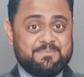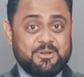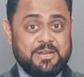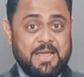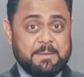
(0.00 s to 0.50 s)

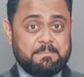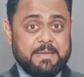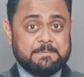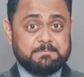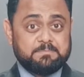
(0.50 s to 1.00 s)
মনে
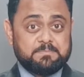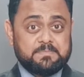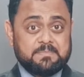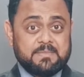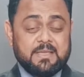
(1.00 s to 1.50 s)
রাখবেন
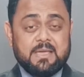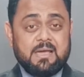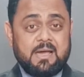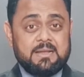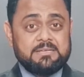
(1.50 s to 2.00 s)

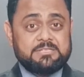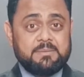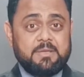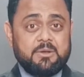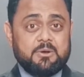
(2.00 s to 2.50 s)

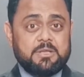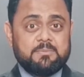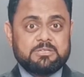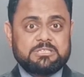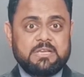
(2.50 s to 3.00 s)
আলসেমি
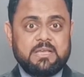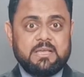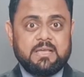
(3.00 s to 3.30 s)
গরিমসি